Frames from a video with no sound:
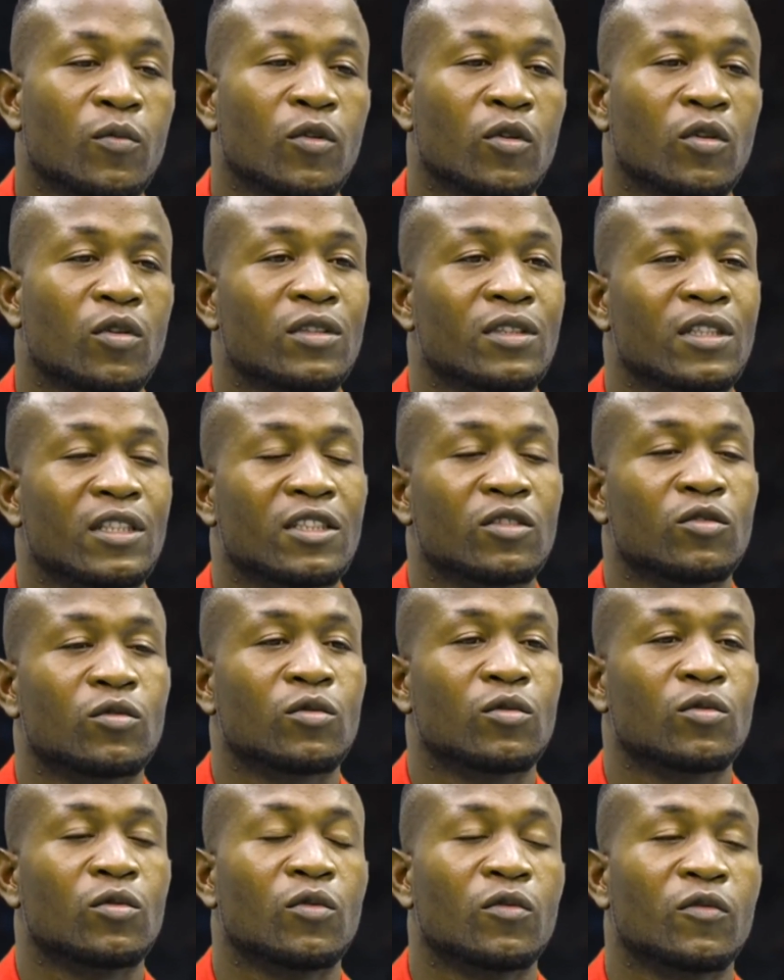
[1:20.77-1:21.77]
por conta
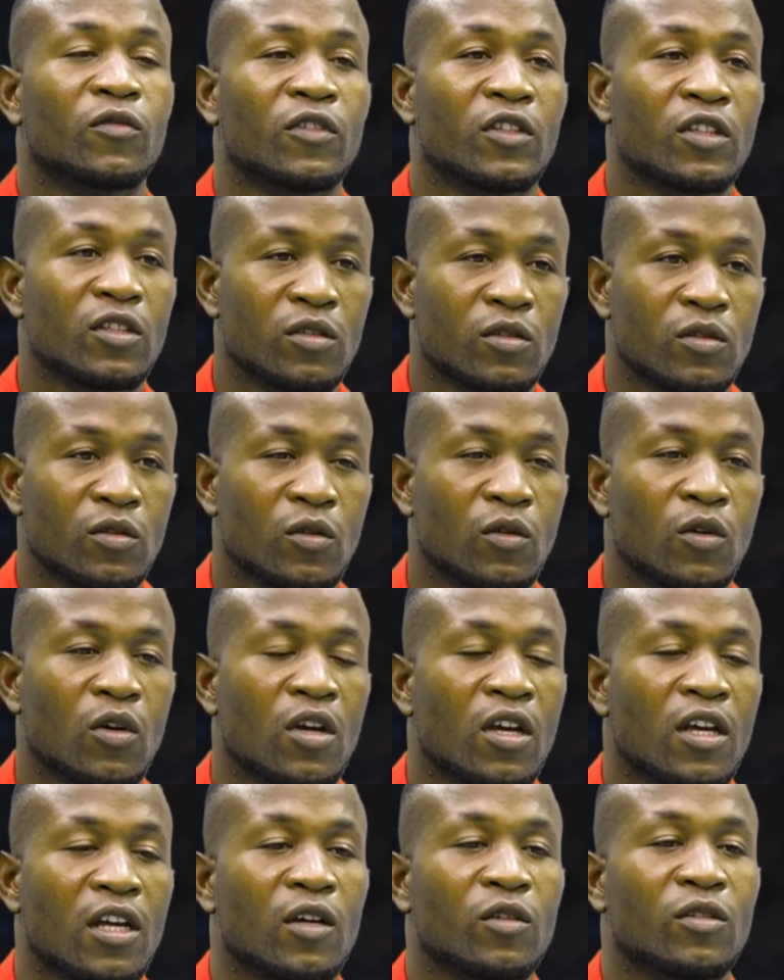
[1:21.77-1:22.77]
do, do vício
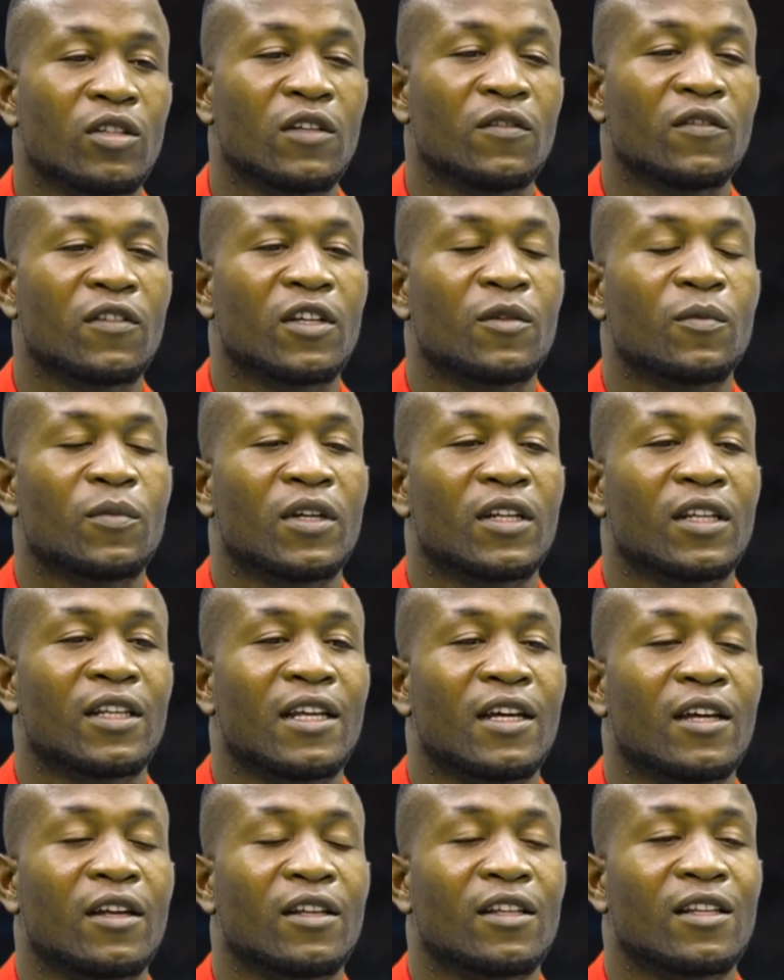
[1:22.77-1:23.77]
eu tive que
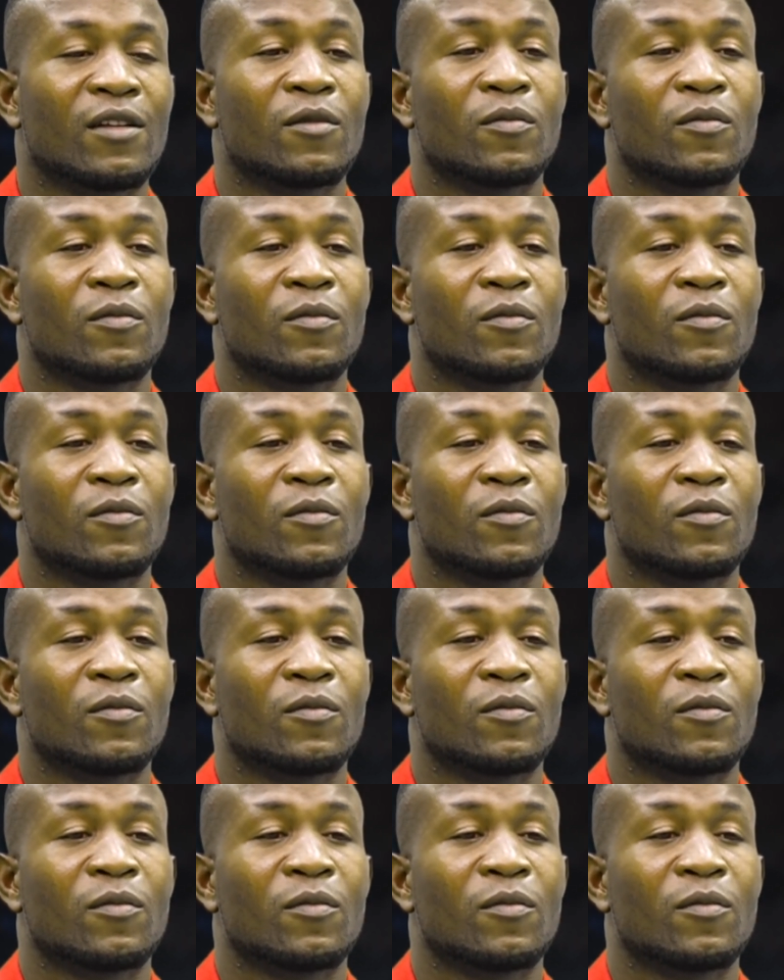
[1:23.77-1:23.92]
perder,